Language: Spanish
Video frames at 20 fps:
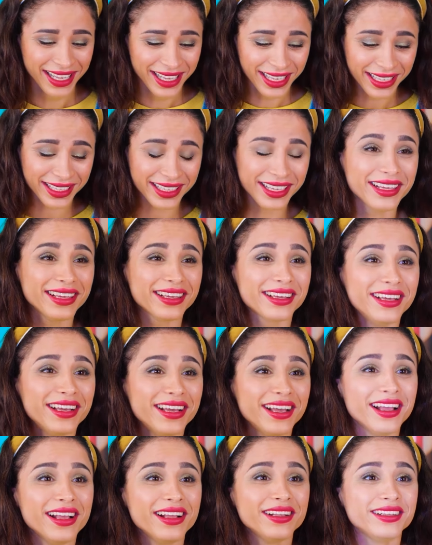Oh,
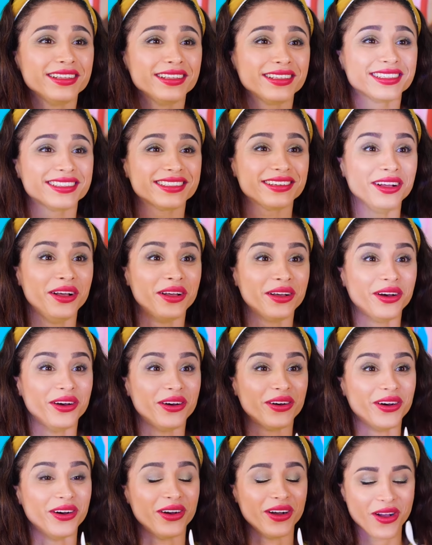chica, es hora de un
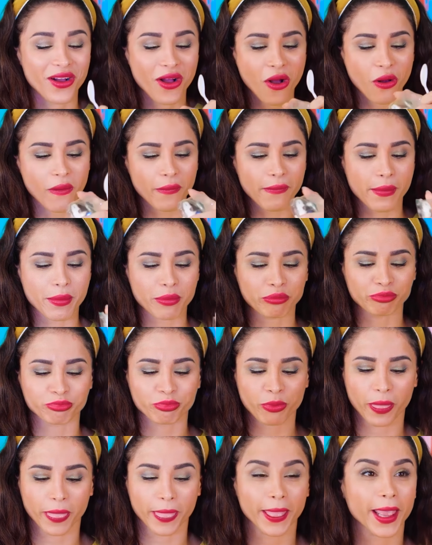helado.
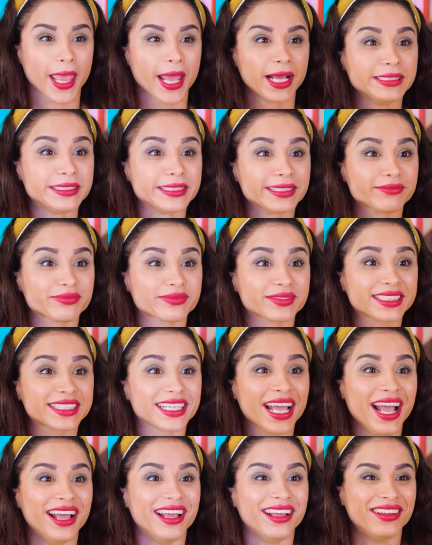Mm, esto se ve muy
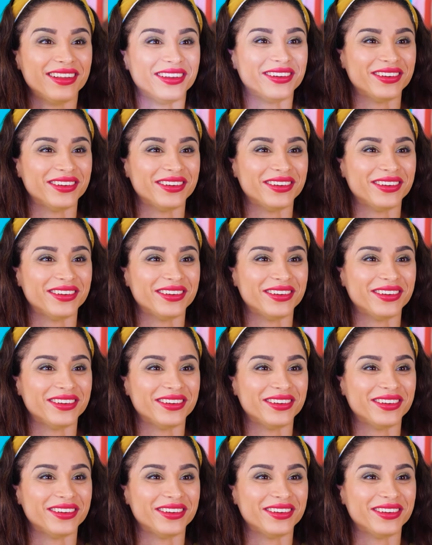bien.